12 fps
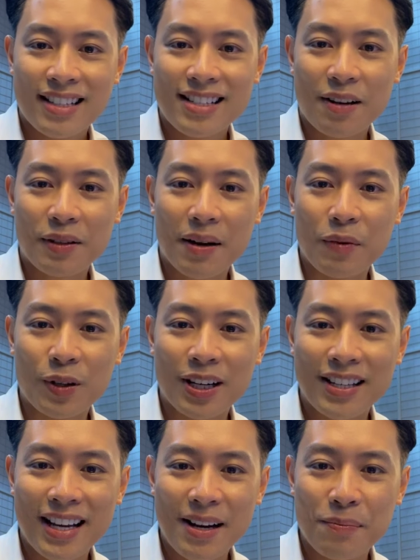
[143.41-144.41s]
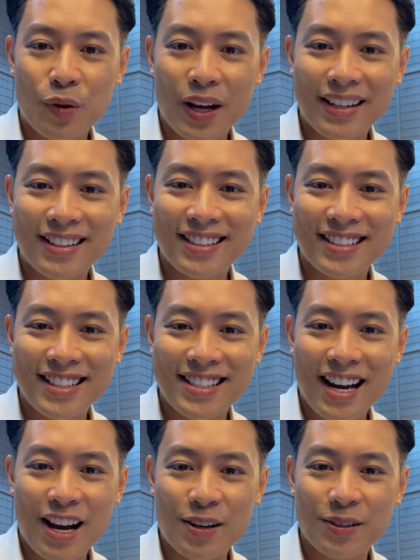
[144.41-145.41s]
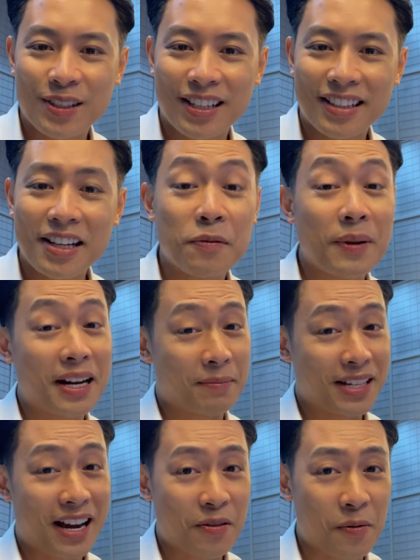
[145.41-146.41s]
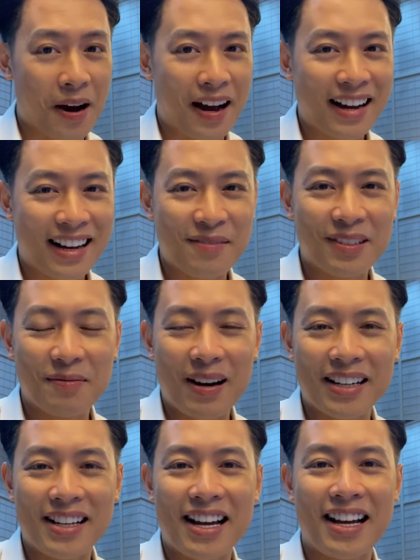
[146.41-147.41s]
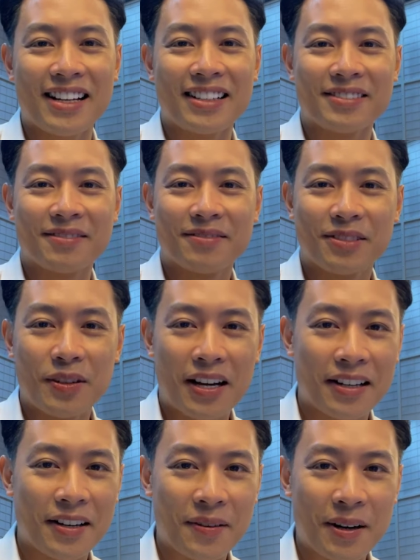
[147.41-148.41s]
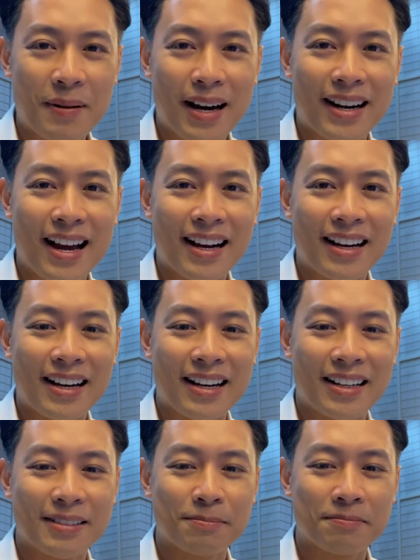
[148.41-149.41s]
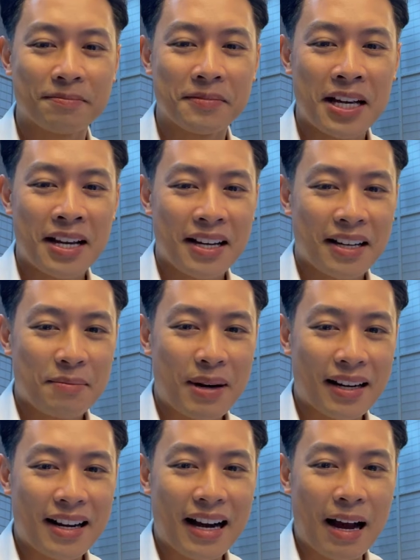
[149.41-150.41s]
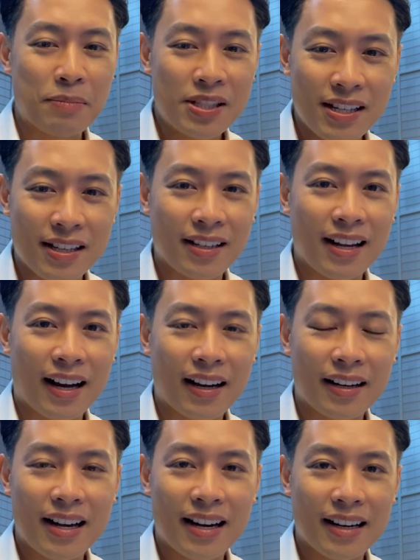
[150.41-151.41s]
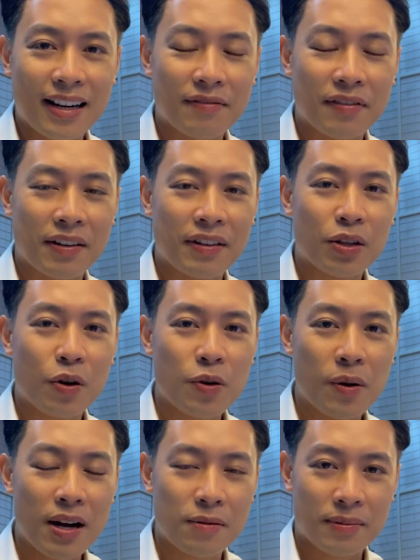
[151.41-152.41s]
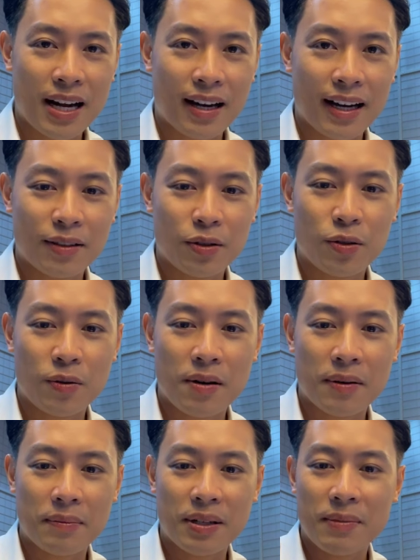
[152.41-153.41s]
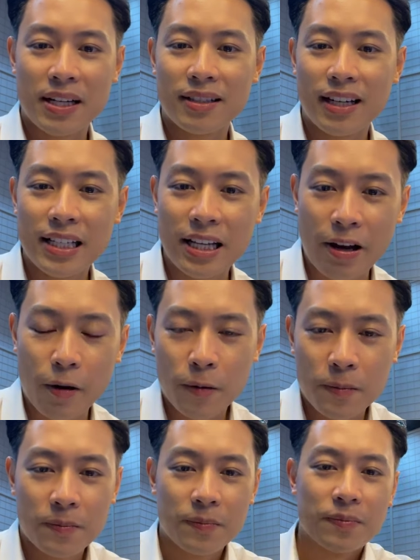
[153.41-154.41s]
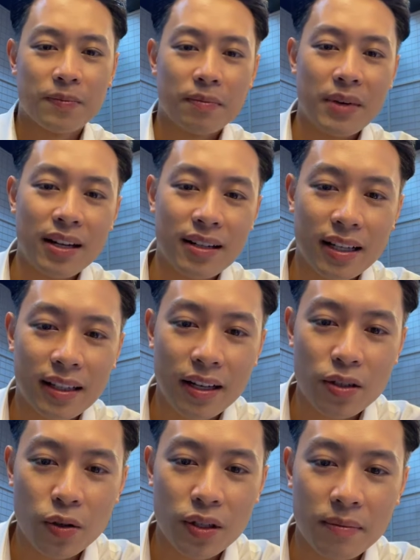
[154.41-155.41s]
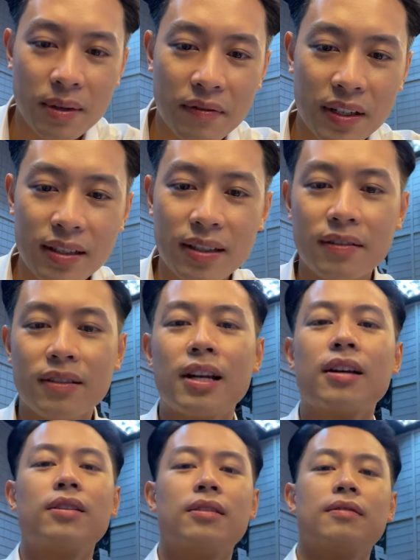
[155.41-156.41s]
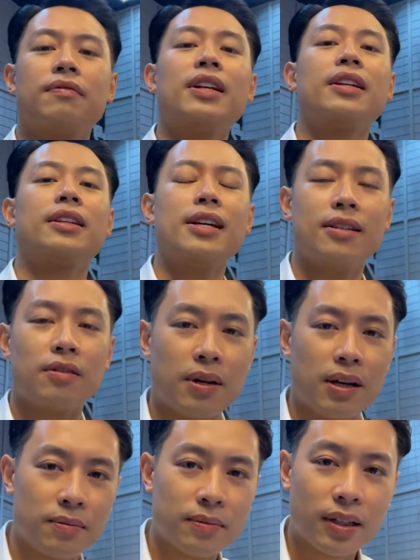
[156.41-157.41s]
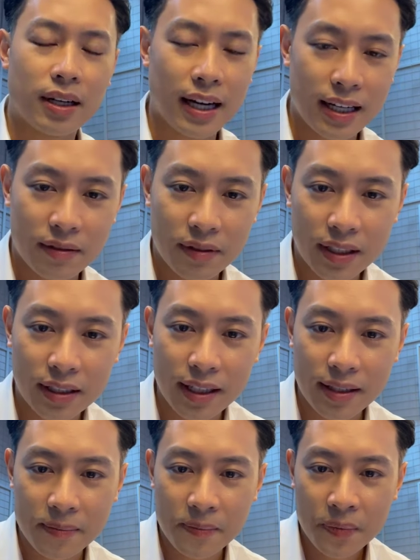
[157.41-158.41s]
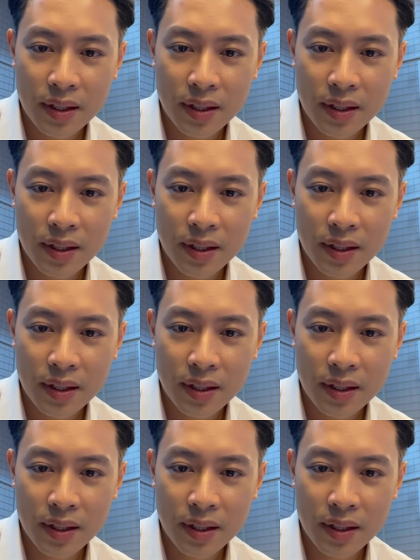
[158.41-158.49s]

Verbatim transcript: Xin chào tất cả mọi người nhé, Bùi Anh Thư xin chào. Thời tiết hôm nay đẹp trai quá, cảm ơn bạn nhé. Tôi đang hiểu là bạn đang um, bạn đang ám chỉ, đang đang đang về với tôi đúng không? Đang khen tôi đúng không? Cảm ơn bạn rất là nhiều. Biết là thế rồi nhưng mà vẫn thấy vẫn thấy thích đúng không? Được khen thì vẫn thấy thích.